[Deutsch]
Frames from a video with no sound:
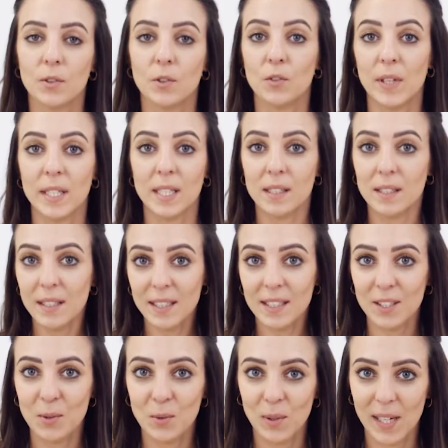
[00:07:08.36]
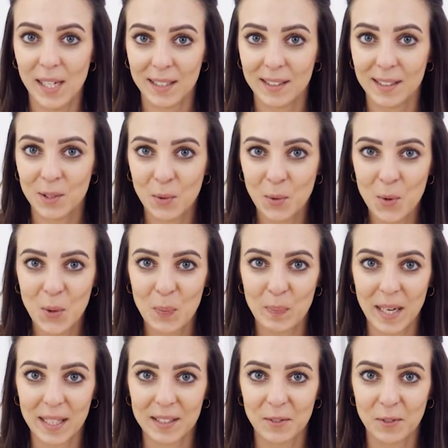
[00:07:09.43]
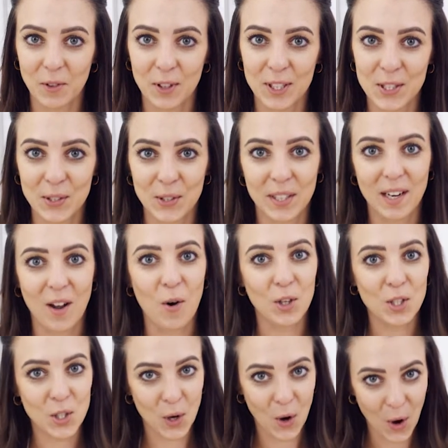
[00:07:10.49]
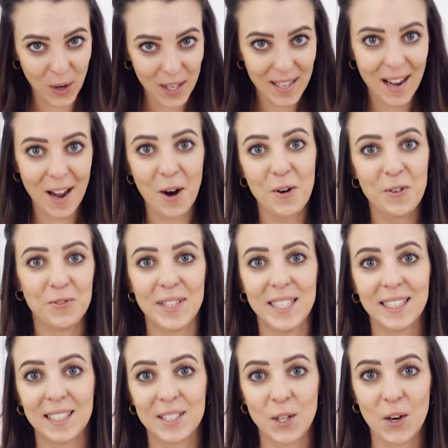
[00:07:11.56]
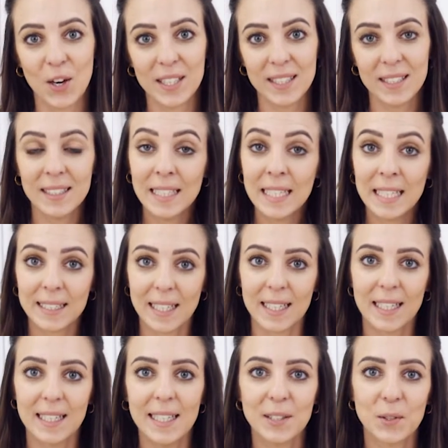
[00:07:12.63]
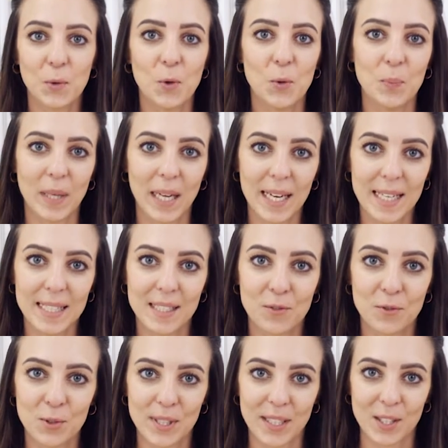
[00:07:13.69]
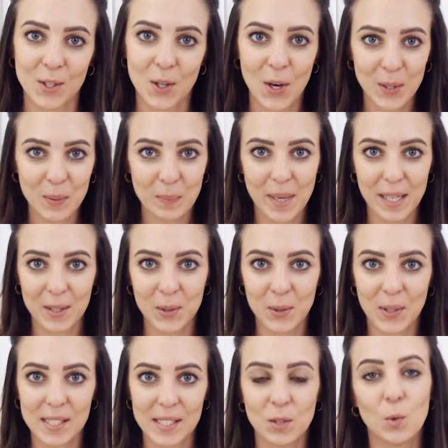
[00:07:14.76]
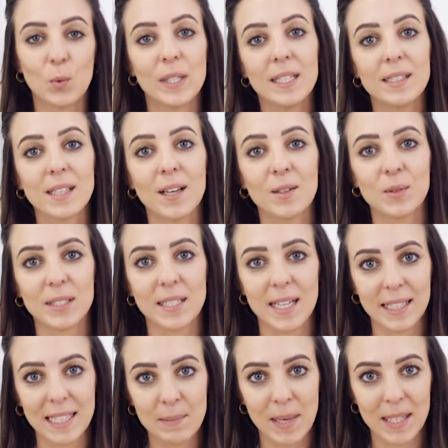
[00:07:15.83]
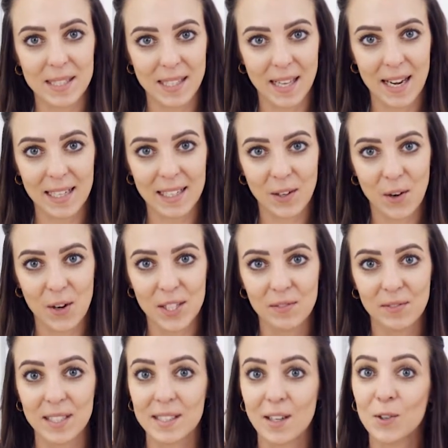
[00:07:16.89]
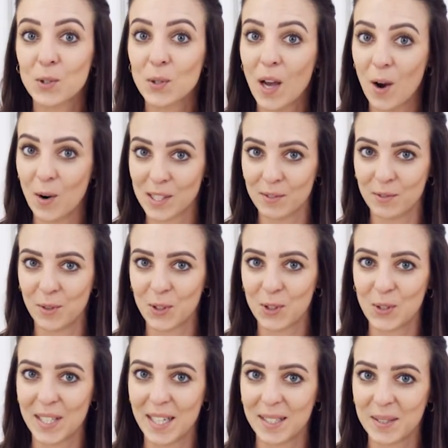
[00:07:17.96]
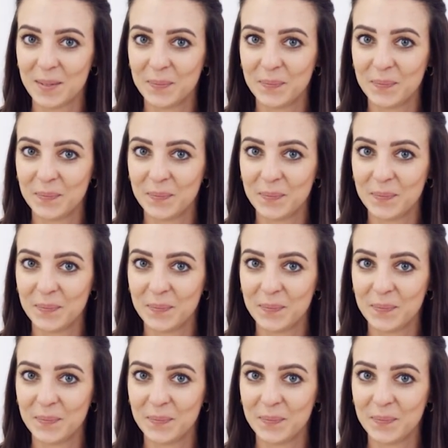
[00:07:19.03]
Und wenn ihr nicht nur leckere Kuchen backen wollt, sondern auch tolle, aufwendige Torten, dann klickt oben rechts auf unseren Tortenbackkurs. Luisa und Karima zeigen euch, wie es auch zu Hause funktioniert.